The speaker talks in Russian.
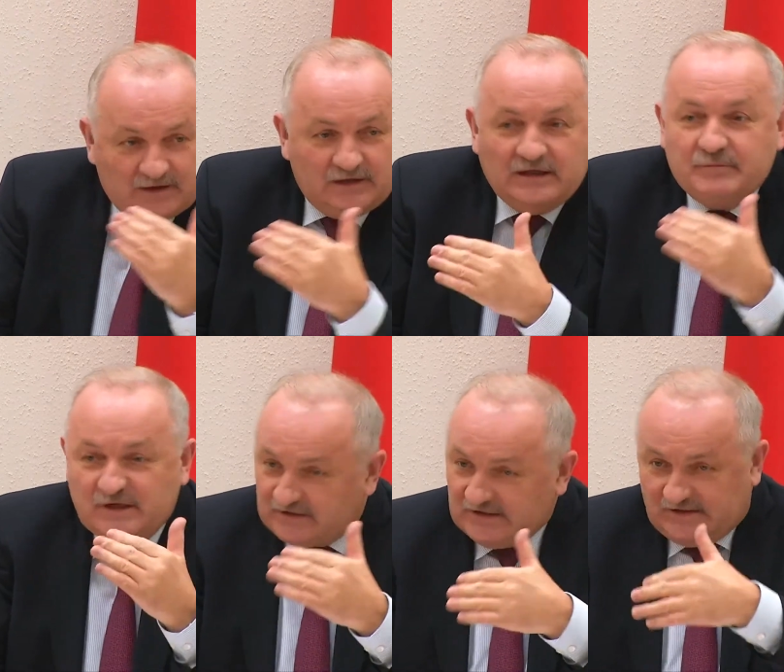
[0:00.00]

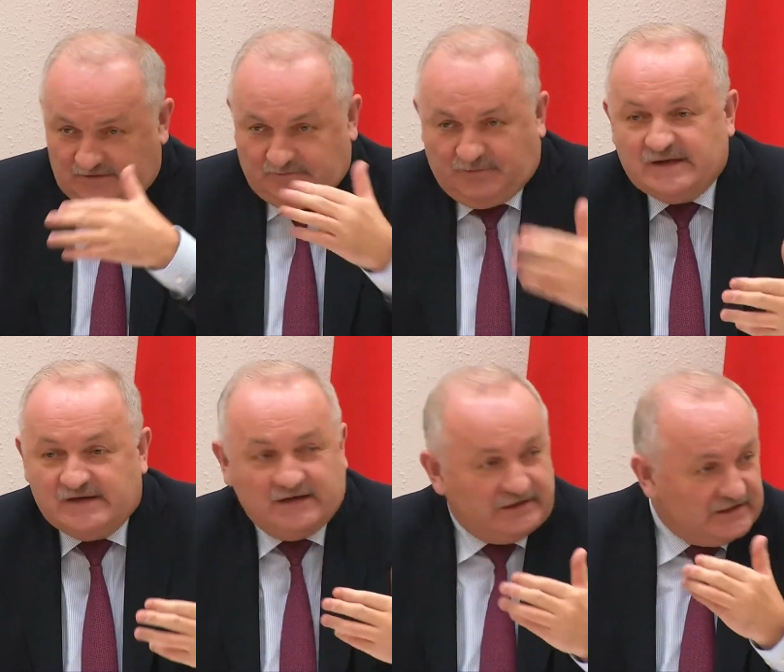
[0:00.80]
лимиты,
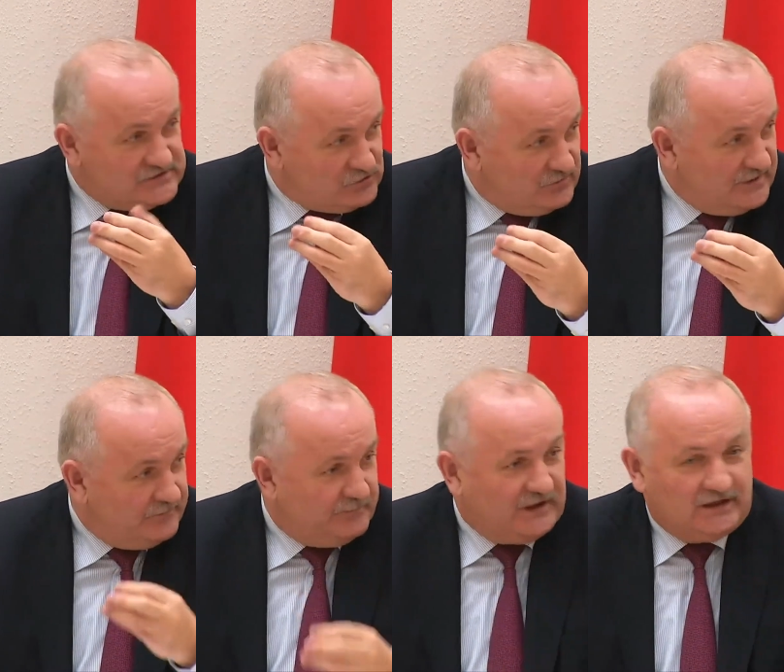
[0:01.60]
предельные суммы,
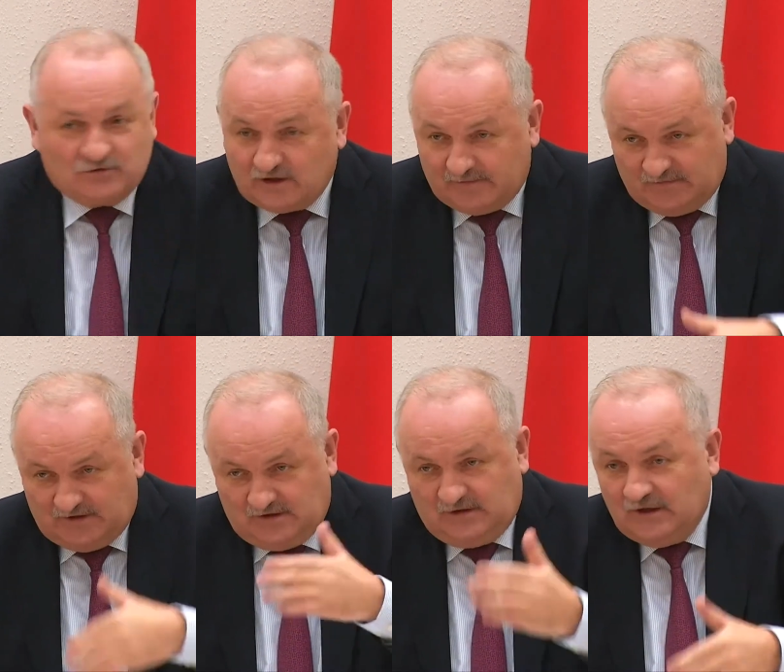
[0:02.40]
по
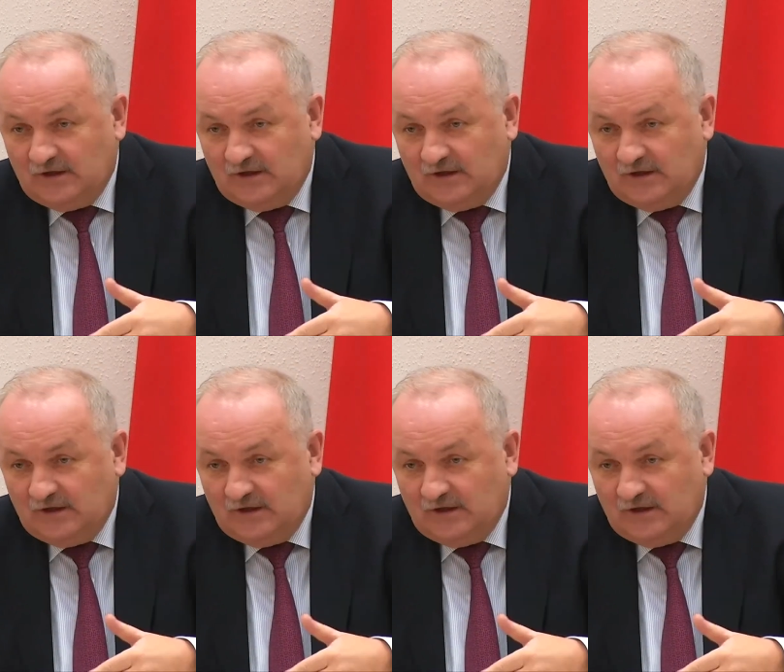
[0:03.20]
которым